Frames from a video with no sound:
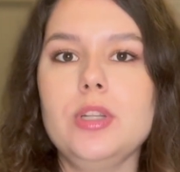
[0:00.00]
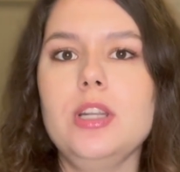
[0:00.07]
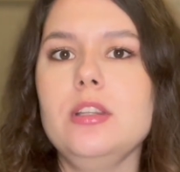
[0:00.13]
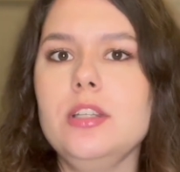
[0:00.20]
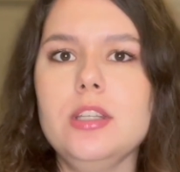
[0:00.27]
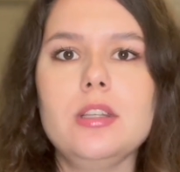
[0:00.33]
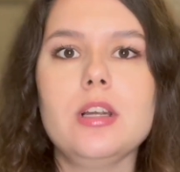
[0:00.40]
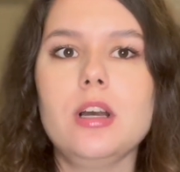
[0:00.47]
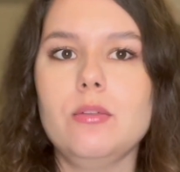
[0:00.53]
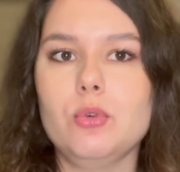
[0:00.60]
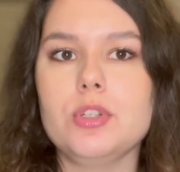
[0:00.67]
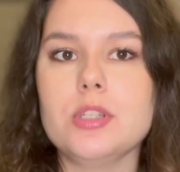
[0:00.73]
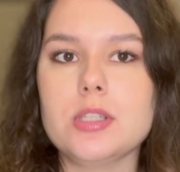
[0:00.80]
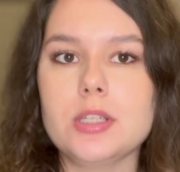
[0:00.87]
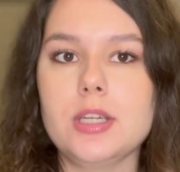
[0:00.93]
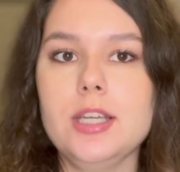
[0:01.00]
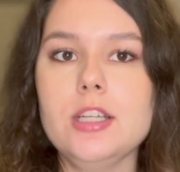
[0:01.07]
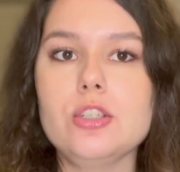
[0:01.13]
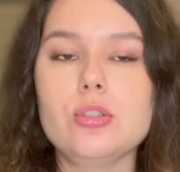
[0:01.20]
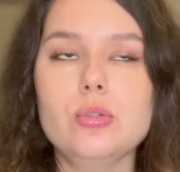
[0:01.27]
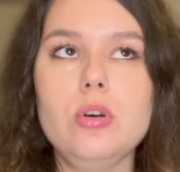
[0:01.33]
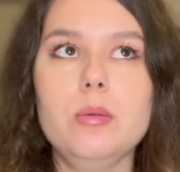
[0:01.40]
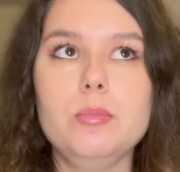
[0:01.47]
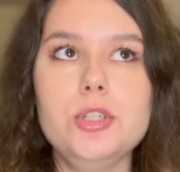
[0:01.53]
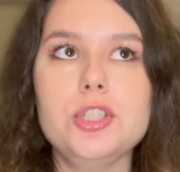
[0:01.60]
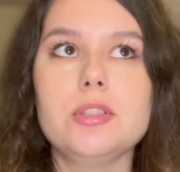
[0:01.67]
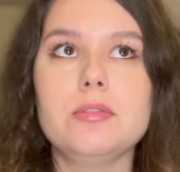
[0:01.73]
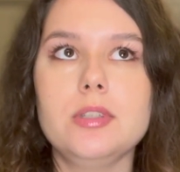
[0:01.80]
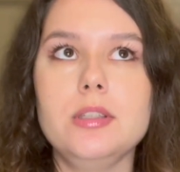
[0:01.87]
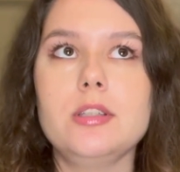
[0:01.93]
ни для кого не секрет, что
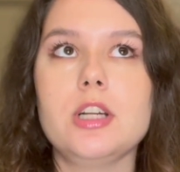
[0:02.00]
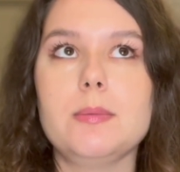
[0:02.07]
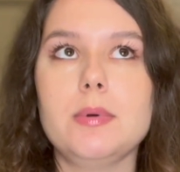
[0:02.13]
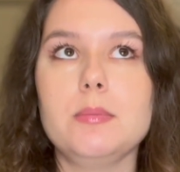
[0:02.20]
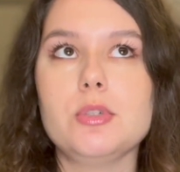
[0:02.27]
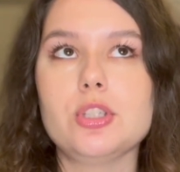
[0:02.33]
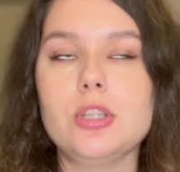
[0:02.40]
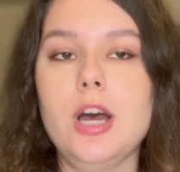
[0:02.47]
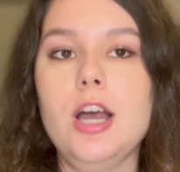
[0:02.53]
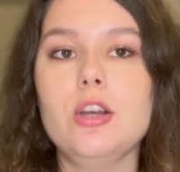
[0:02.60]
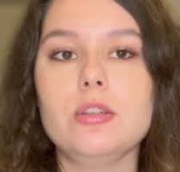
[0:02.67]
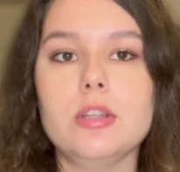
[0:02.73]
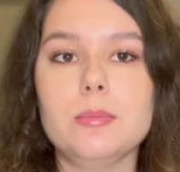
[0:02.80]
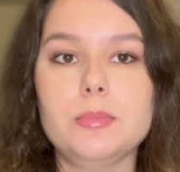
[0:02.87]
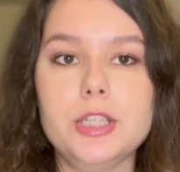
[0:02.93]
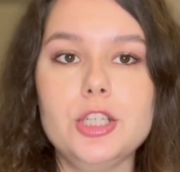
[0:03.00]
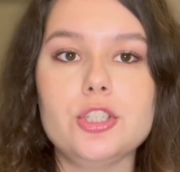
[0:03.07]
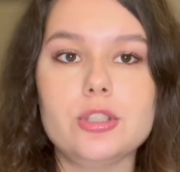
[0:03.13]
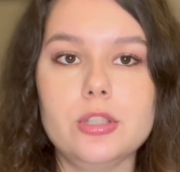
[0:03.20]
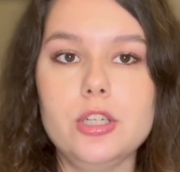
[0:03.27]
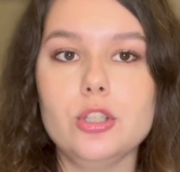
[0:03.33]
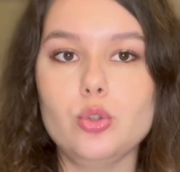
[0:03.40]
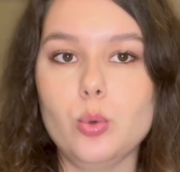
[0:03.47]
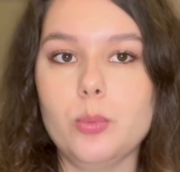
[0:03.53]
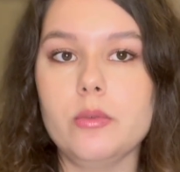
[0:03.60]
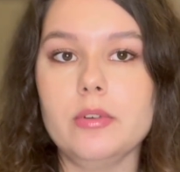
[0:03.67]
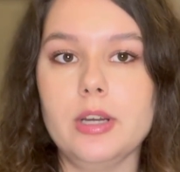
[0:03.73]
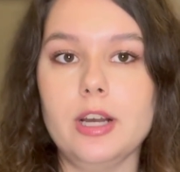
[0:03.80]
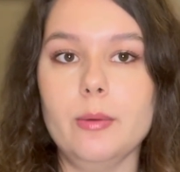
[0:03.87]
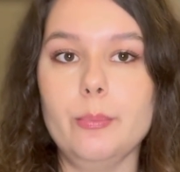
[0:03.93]
обычно в тендерах побеждают там 3-4
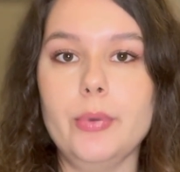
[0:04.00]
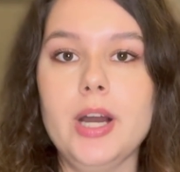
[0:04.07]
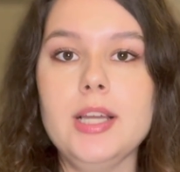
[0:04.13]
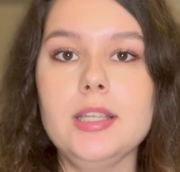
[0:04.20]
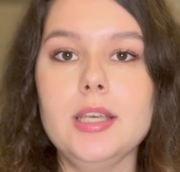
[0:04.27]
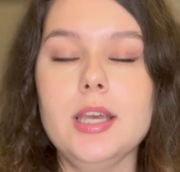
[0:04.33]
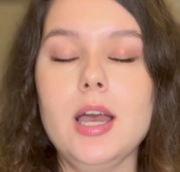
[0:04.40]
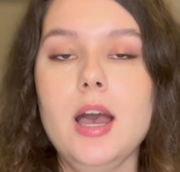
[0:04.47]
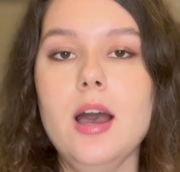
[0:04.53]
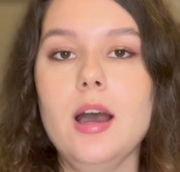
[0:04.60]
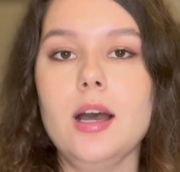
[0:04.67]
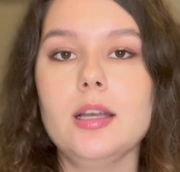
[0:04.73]
топовые компании.